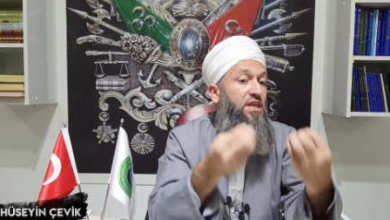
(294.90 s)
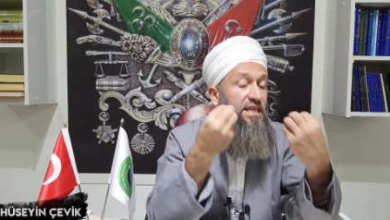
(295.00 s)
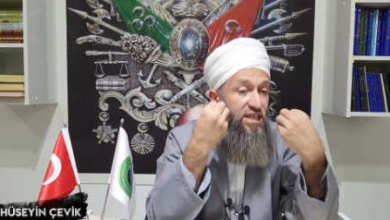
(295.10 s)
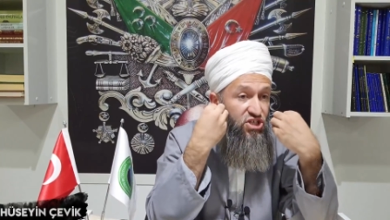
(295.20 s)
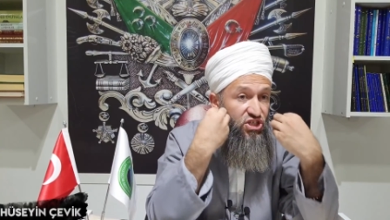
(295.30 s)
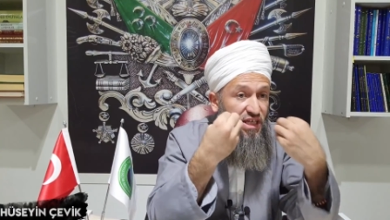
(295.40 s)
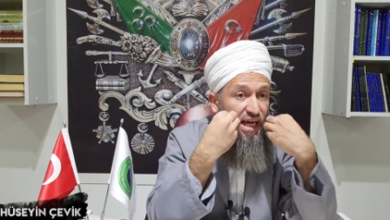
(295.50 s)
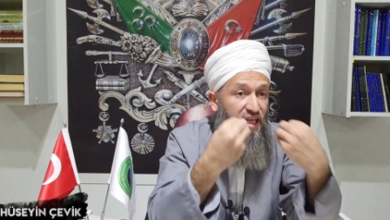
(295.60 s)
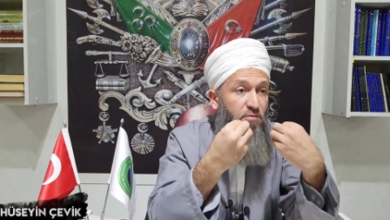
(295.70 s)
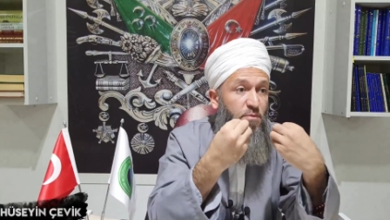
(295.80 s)
İçki
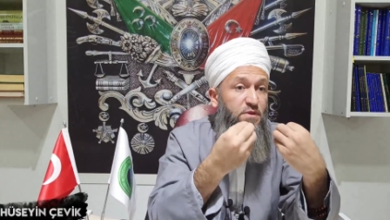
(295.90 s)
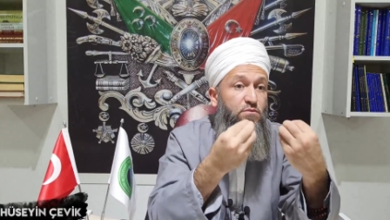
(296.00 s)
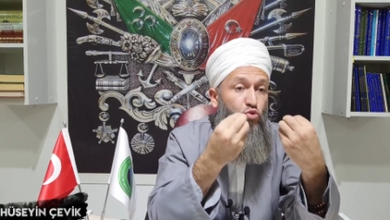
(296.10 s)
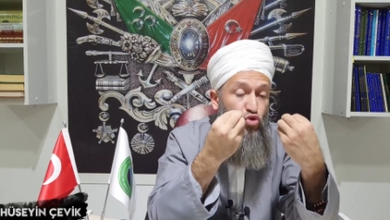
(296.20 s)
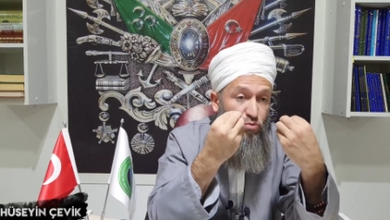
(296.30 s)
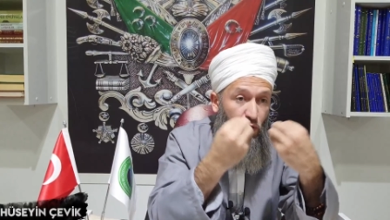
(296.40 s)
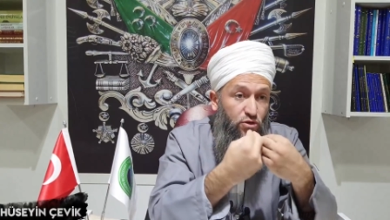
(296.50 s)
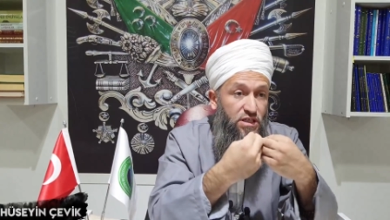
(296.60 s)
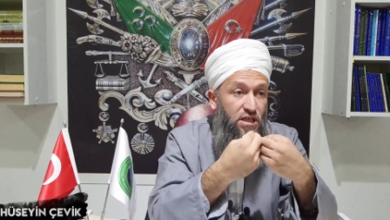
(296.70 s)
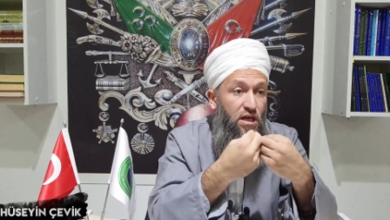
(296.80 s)
eylemi yapıldı Müslüman
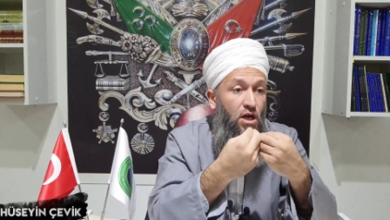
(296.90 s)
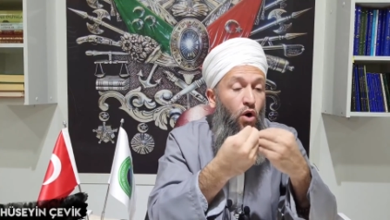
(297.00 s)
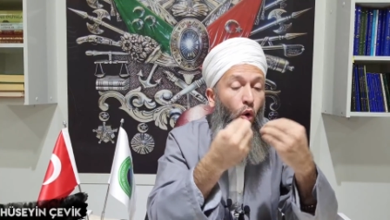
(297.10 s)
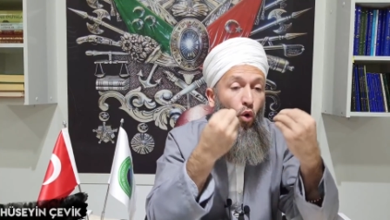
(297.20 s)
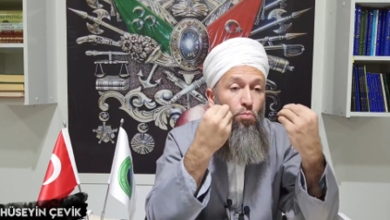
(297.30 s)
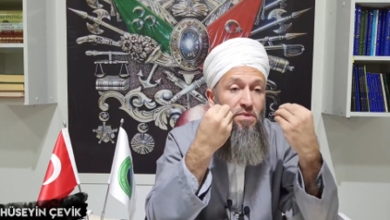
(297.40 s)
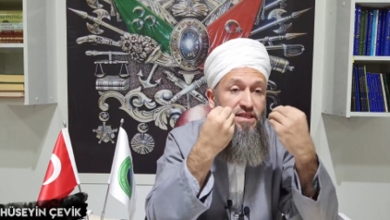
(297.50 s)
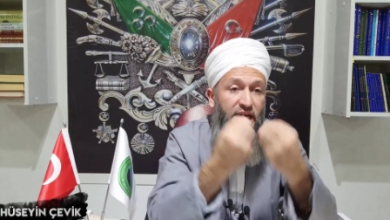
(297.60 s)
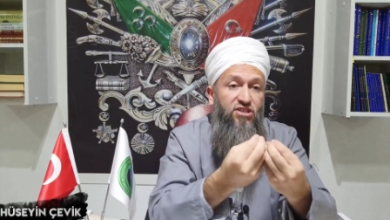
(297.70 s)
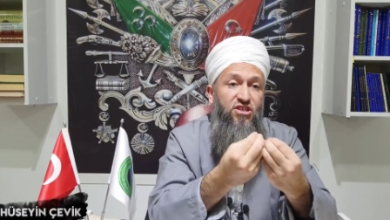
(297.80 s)
ülkede. On
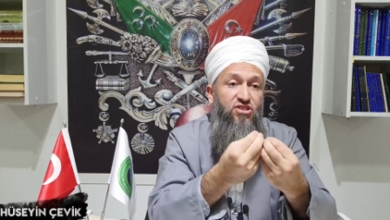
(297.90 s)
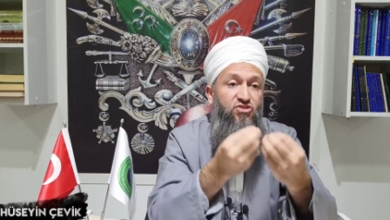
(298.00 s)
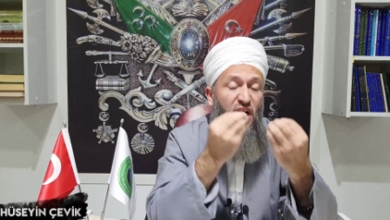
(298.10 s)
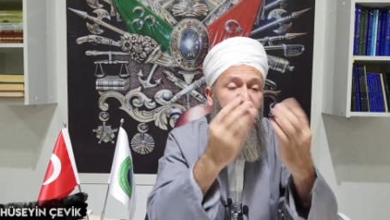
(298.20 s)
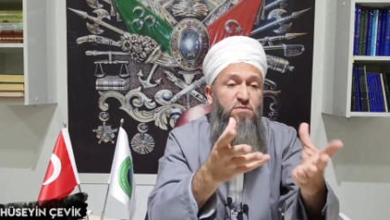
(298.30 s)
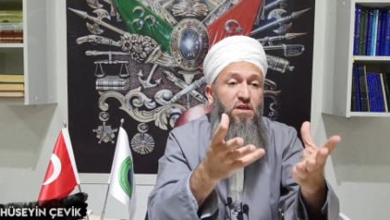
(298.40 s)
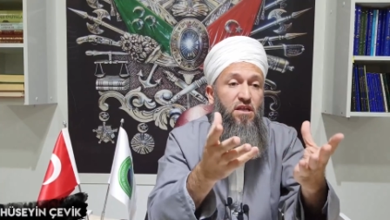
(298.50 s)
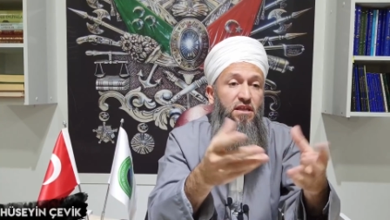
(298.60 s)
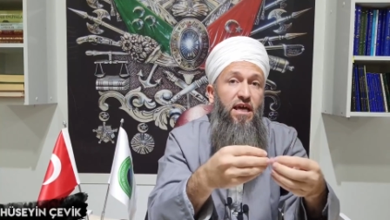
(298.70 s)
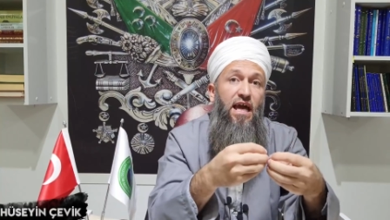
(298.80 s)
binlerce kişi Taksim
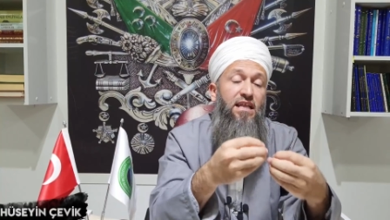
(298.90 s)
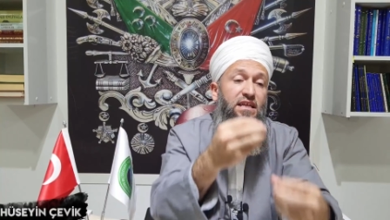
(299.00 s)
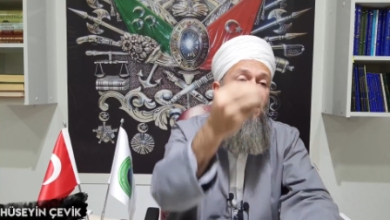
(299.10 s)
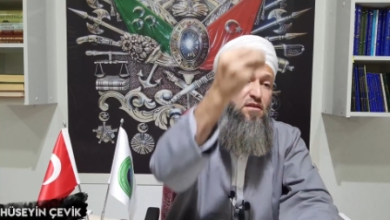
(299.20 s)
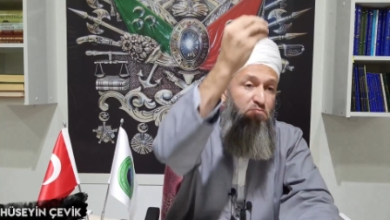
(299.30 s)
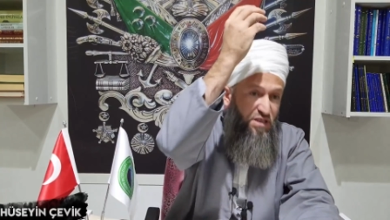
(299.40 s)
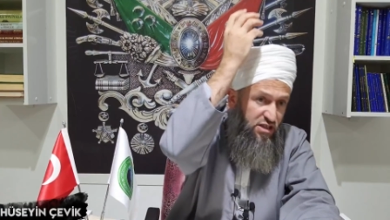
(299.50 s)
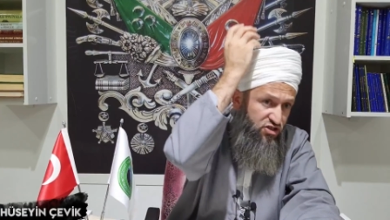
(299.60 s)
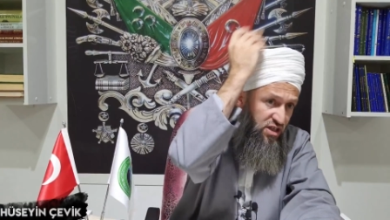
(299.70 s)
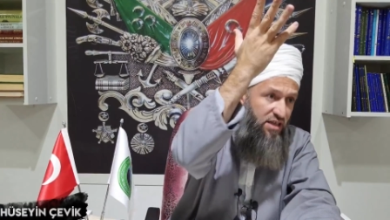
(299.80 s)
Meydanı'nda ellerinde bira
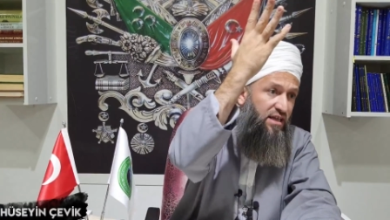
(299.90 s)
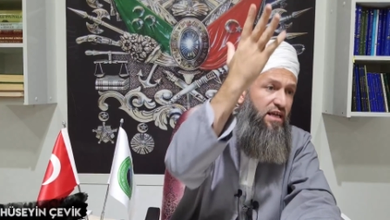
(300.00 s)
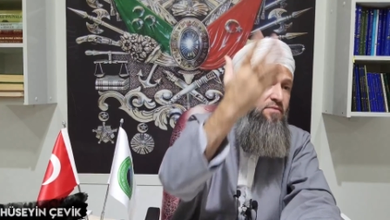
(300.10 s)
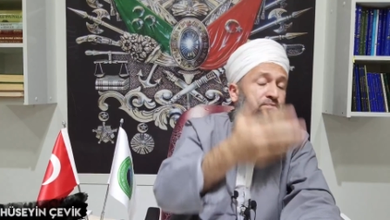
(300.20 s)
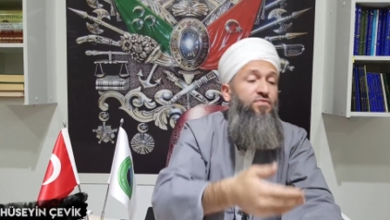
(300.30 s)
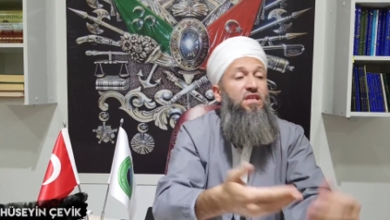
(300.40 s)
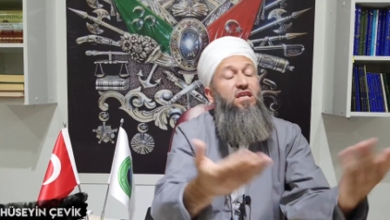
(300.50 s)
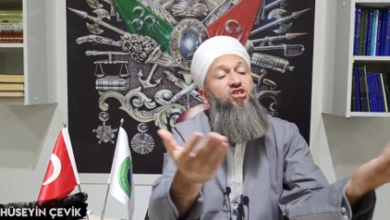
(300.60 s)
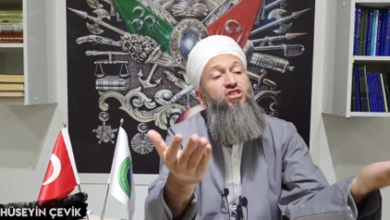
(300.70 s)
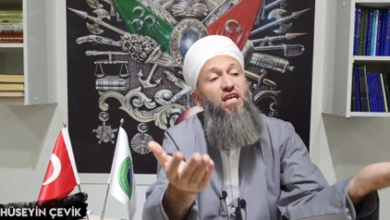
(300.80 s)
şişeleriyle
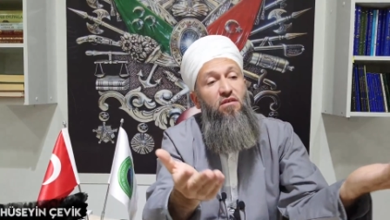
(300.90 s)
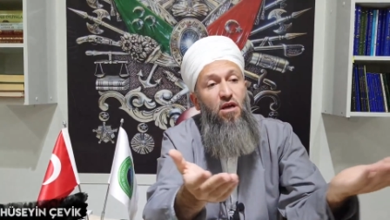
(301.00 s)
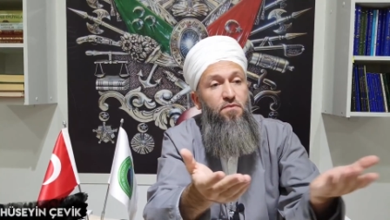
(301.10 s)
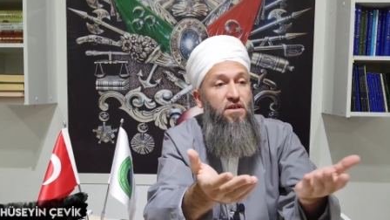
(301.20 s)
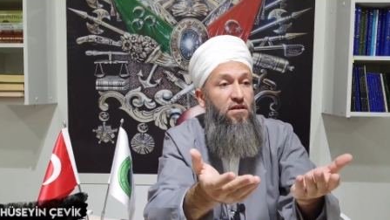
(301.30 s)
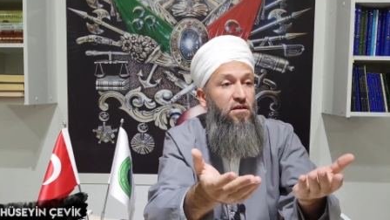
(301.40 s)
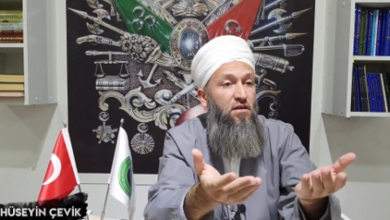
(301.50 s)
içki eylemi yaptı.